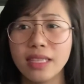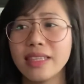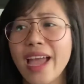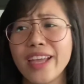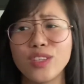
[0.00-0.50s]

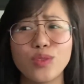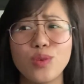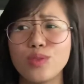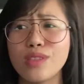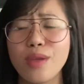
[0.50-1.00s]
dahil
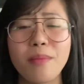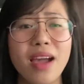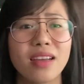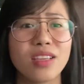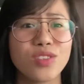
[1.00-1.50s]
close na yung
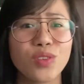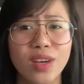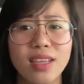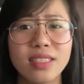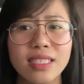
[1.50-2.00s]
mga
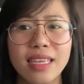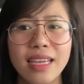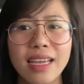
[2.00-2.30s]
restaurants.